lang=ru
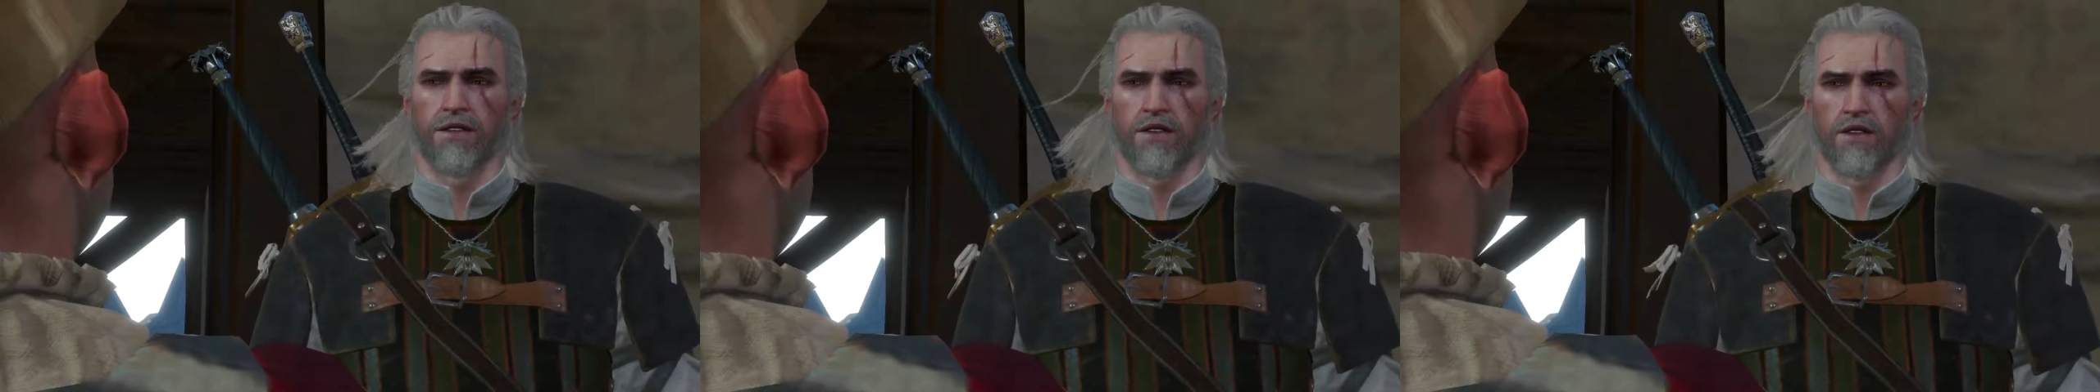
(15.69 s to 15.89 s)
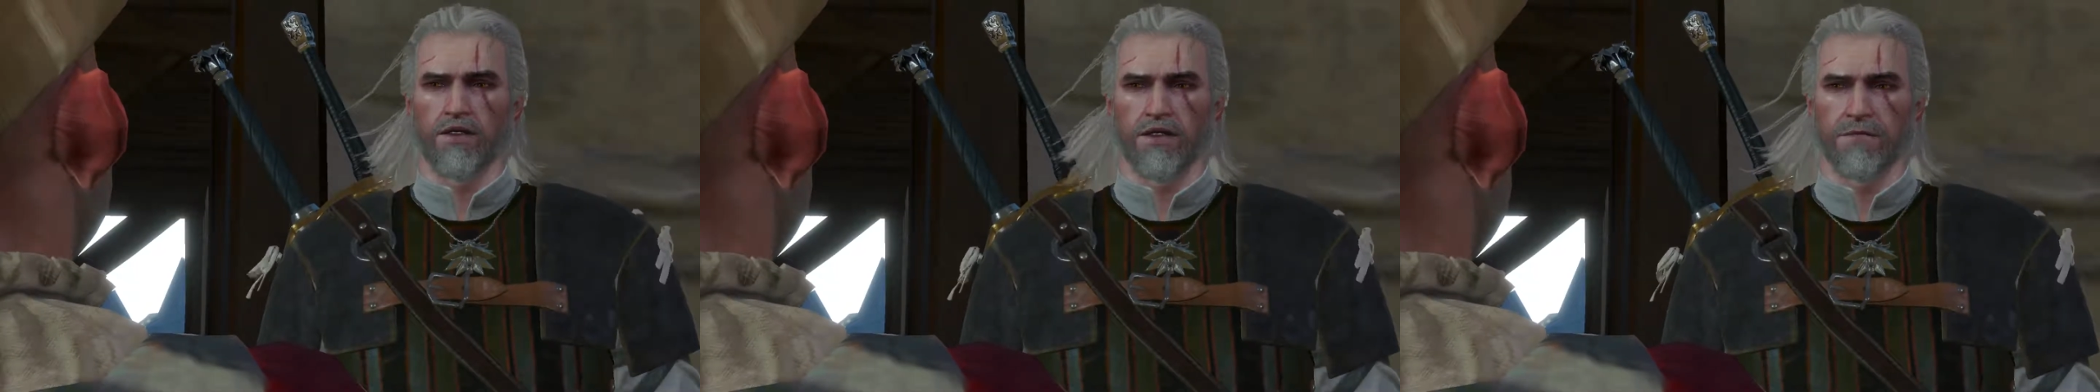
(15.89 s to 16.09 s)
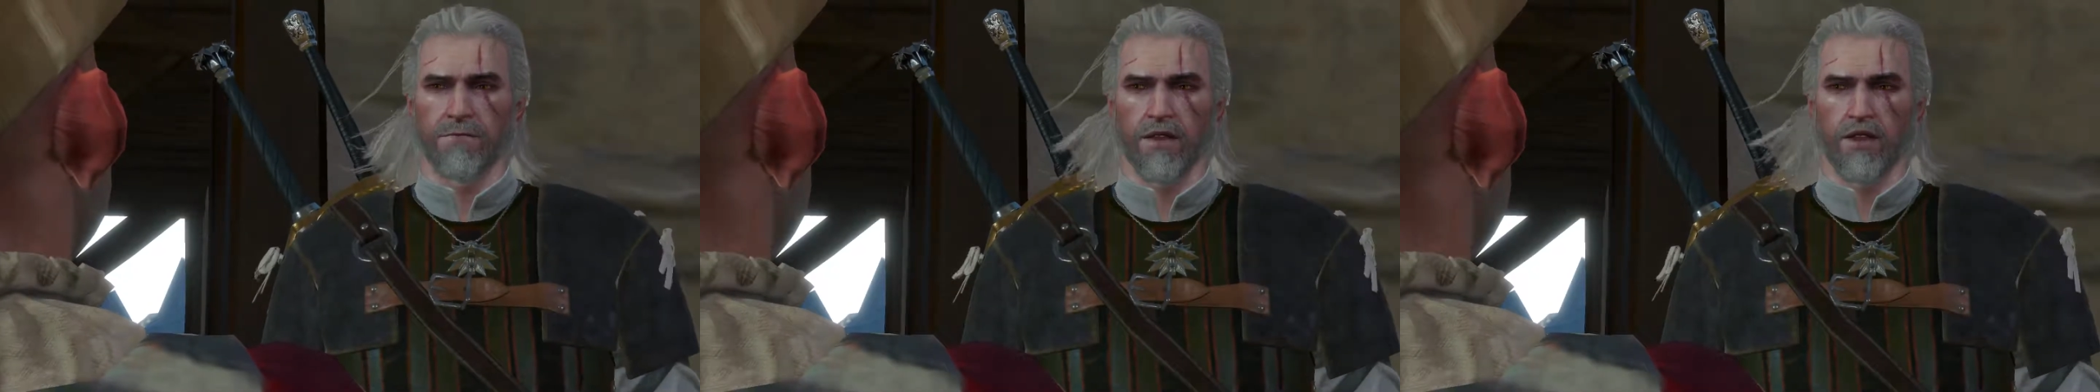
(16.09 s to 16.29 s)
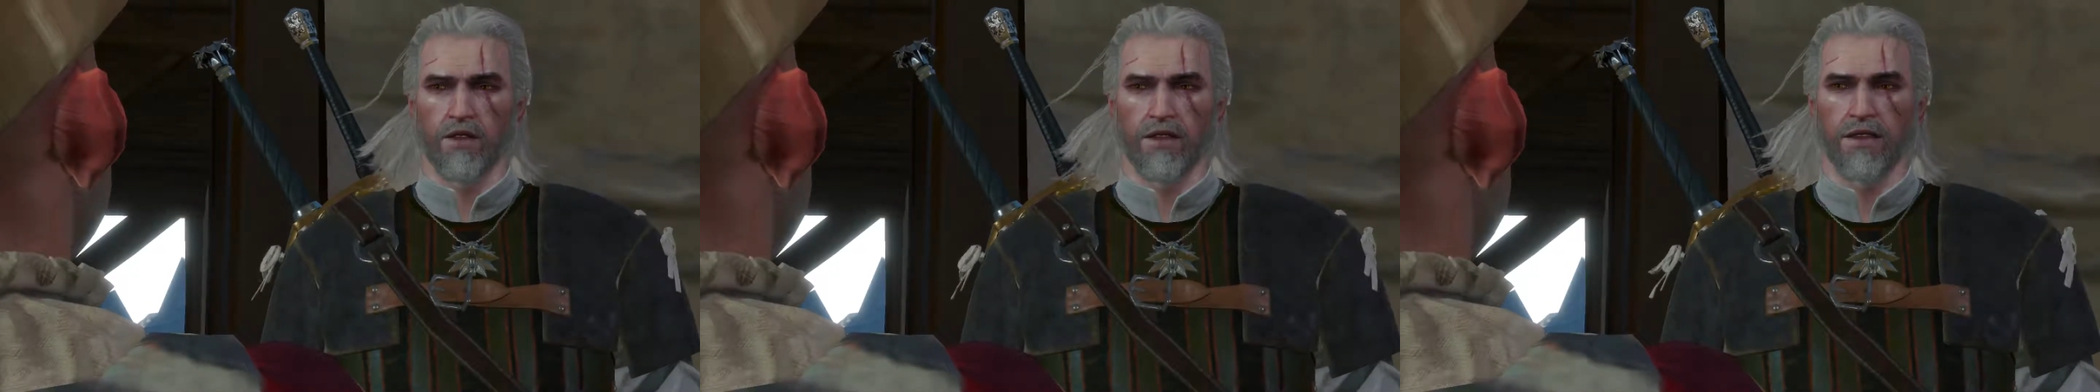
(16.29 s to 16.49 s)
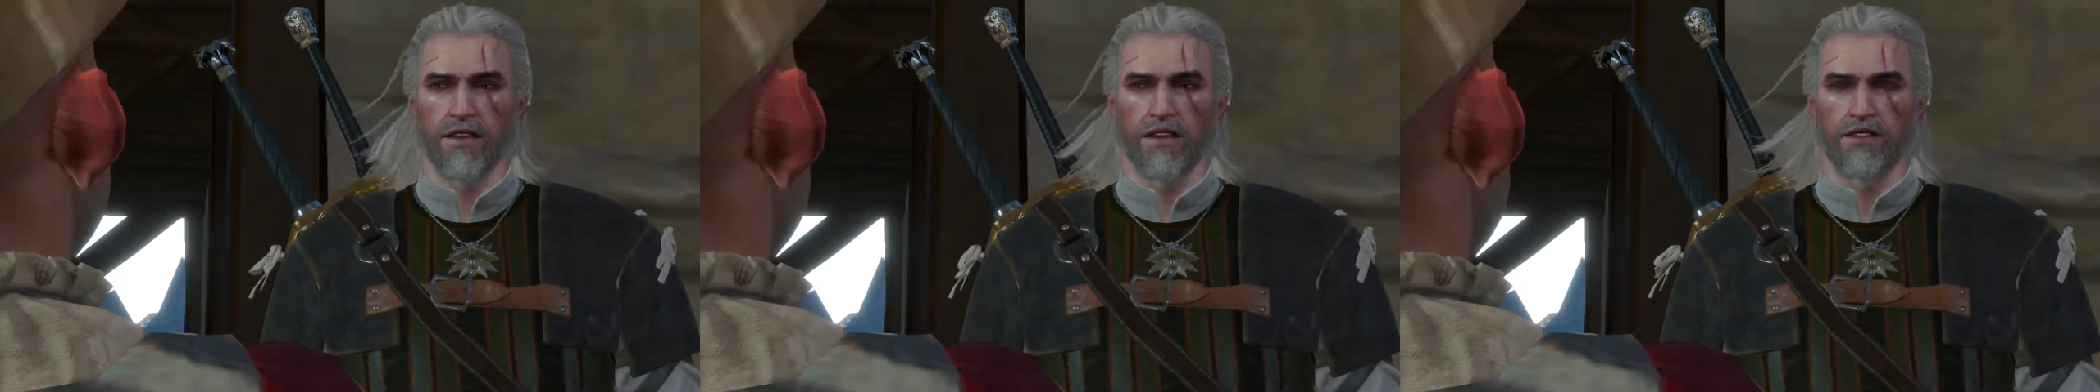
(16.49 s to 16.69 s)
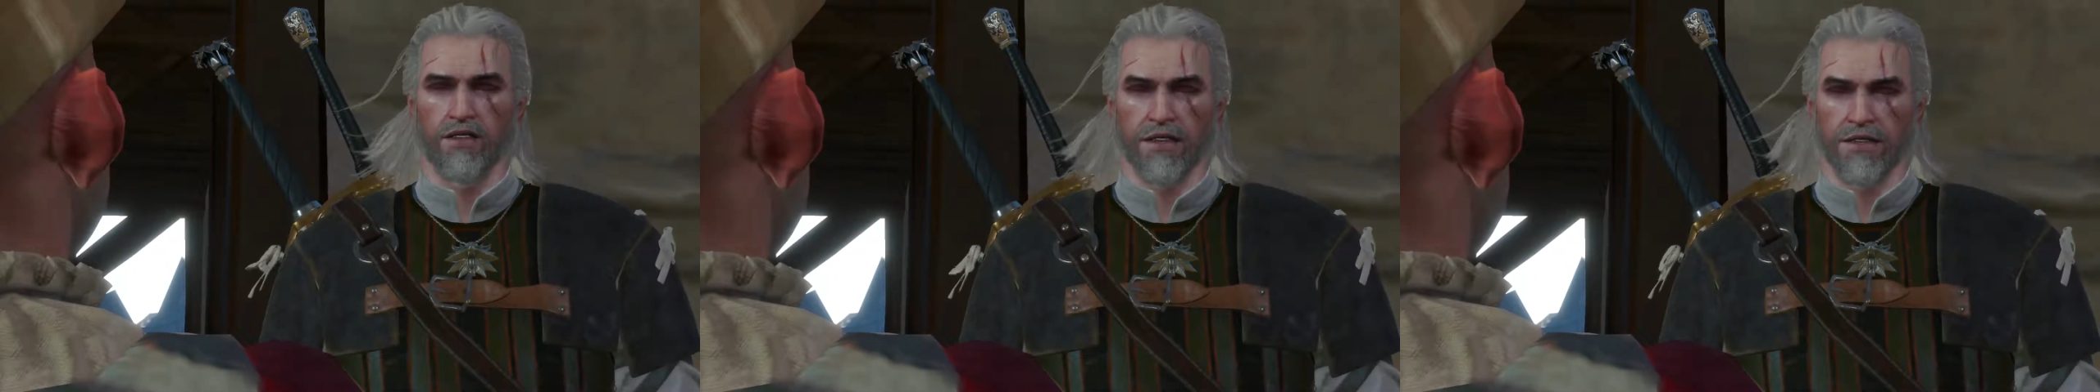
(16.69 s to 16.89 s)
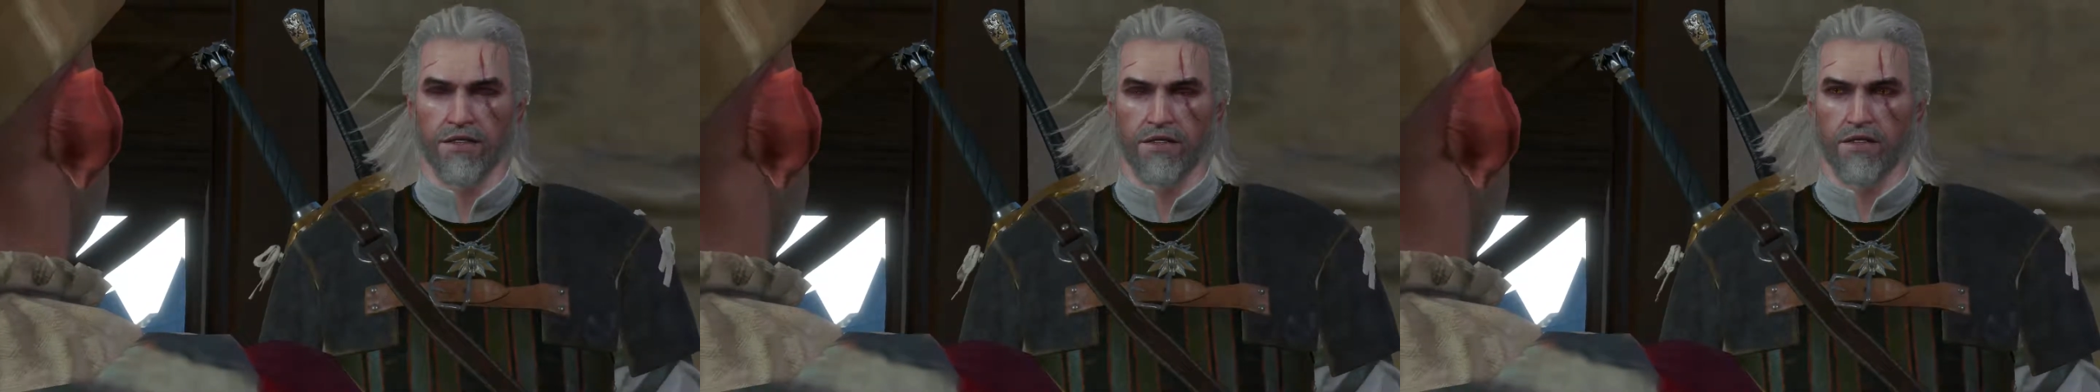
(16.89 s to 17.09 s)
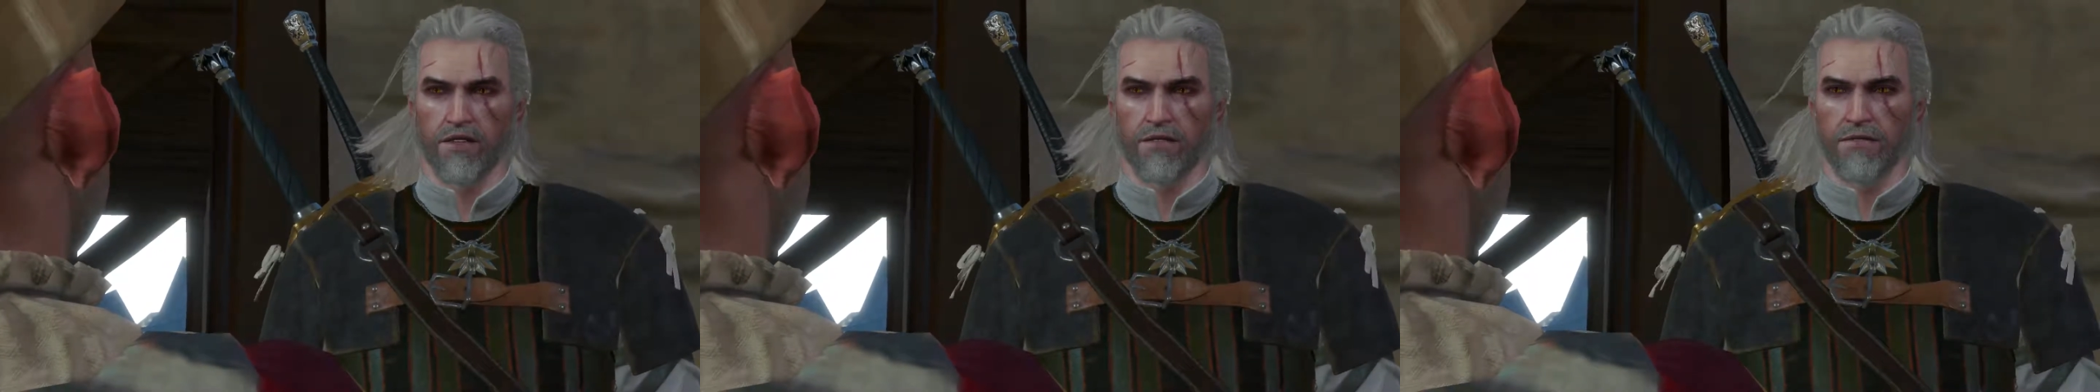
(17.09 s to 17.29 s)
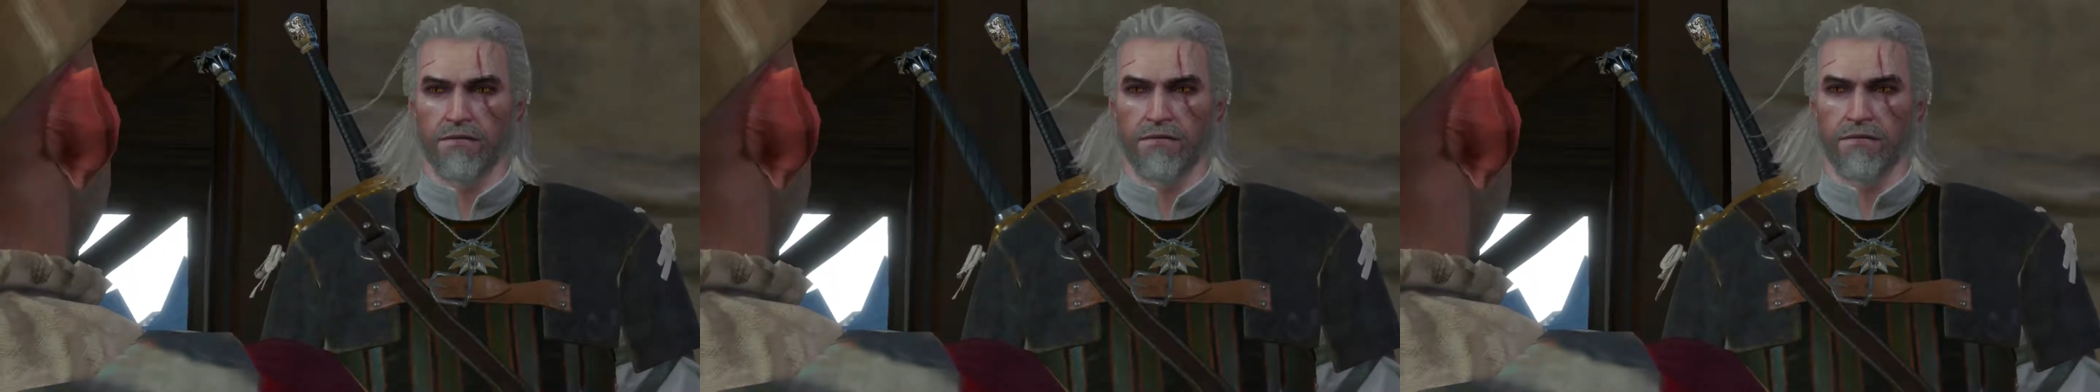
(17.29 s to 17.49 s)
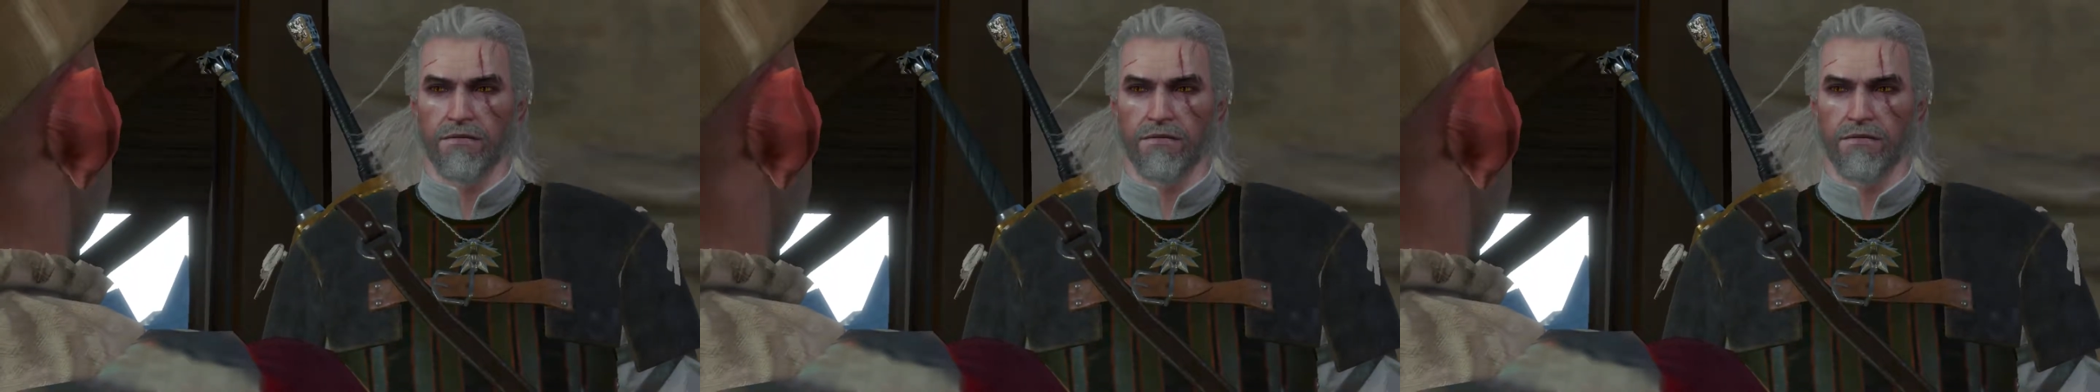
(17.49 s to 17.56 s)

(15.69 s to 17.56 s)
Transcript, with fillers: что-то не похож на чародея.